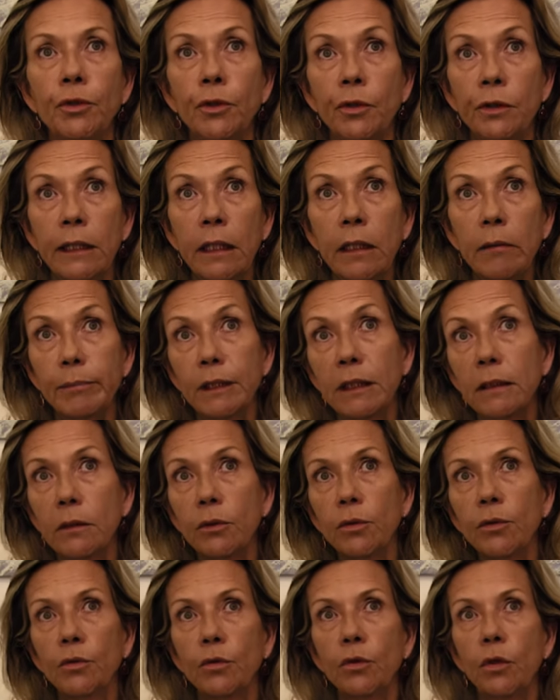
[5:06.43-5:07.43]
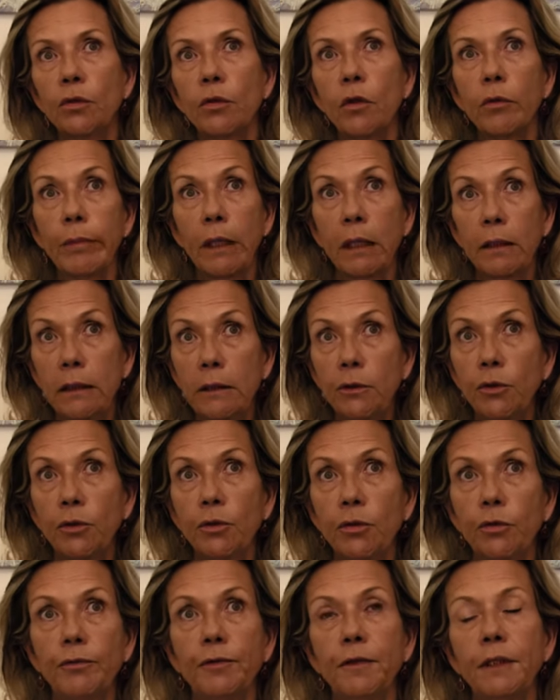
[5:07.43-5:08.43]
il y en a parce qu'on entend parler du
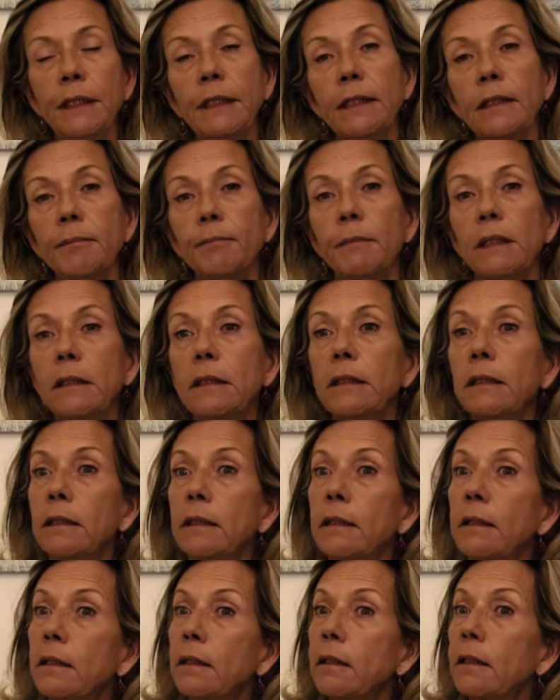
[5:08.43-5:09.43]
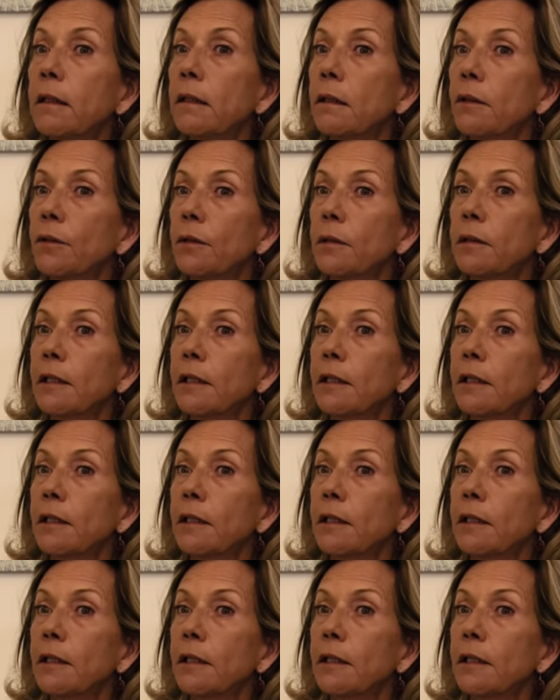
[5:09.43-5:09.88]
soufisme et c'est euh,